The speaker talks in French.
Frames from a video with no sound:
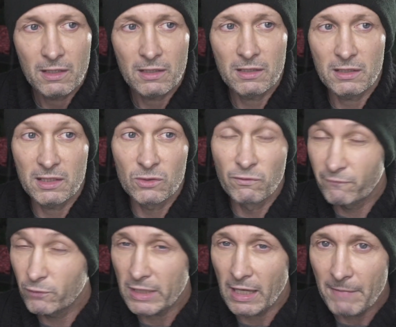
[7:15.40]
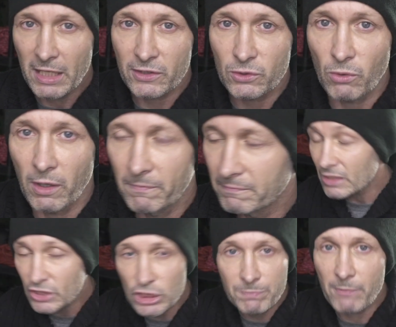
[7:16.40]
et, et nous foutre la merde quoi
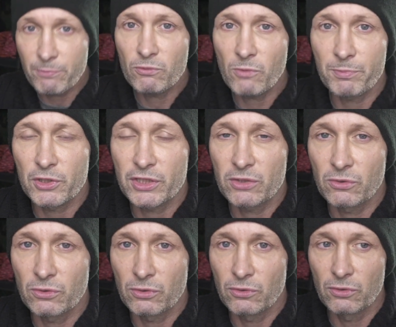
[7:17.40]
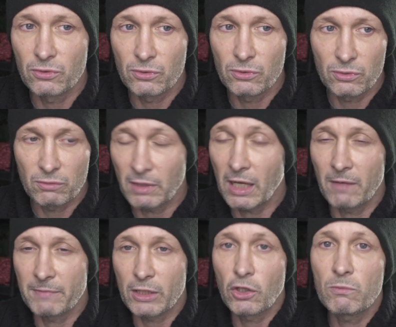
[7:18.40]
j'ai pas pu m'empêcher de, Voilà,
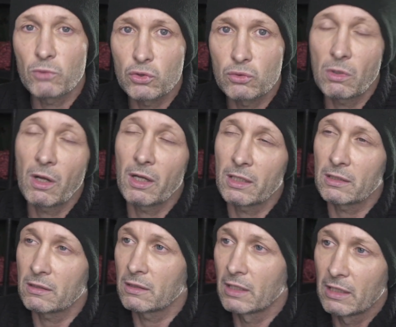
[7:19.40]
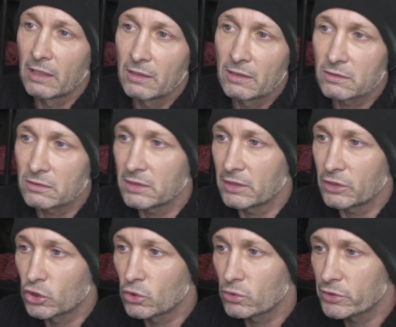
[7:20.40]
mais comme je. Voilà, il y a des
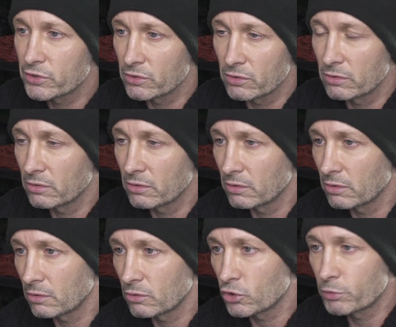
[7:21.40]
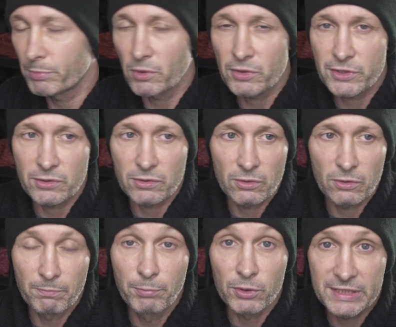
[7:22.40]
choses euh, que je pense euh,
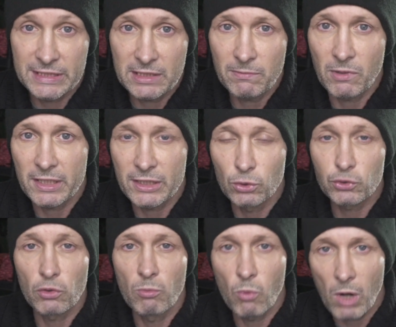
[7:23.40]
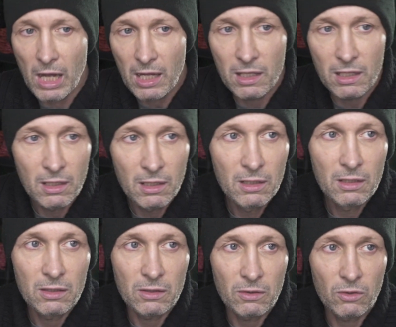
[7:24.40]
possibles et d'autres moins.
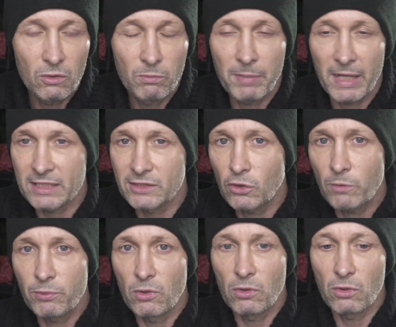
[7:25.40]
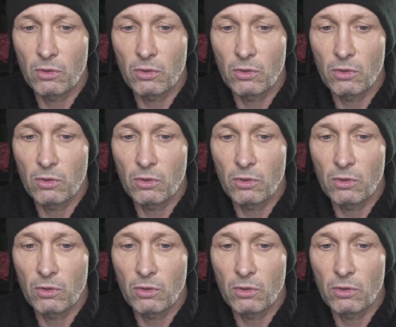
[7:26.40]
Euh, par exemple,